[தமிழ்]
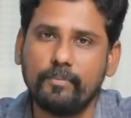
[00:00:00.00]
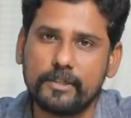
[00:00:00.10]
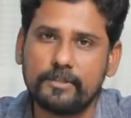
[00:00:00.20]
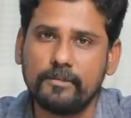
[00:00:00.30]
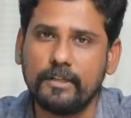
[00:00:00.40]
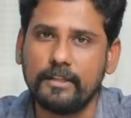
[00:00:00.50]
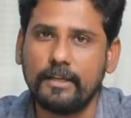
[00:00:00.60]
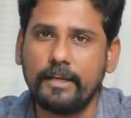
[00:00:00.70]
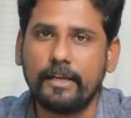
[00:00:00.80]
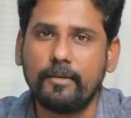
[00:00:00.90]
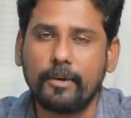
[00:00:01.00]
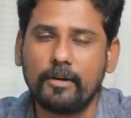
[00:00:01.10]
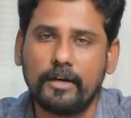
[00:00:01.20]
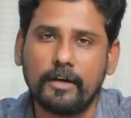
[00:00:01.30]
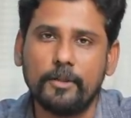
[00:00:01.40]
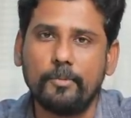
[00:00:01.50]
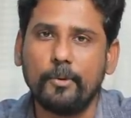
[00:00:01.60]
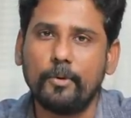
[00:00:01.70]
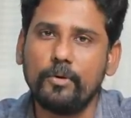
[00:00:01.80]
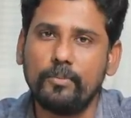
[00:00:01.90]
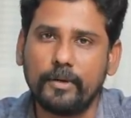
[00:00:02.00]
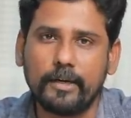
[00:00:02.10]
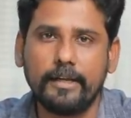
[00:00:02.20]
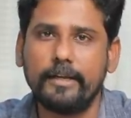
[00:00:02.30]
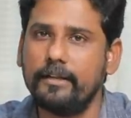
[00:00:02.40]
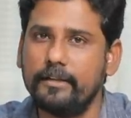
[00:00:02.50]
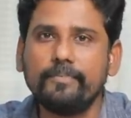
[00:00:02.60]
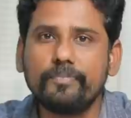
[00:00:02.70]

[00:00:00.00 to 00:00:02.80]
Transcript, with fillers: பஸ்ஸு வந்து அந்த ஏரியா பக்கம் கடந்து போகும் பட் நிற்காது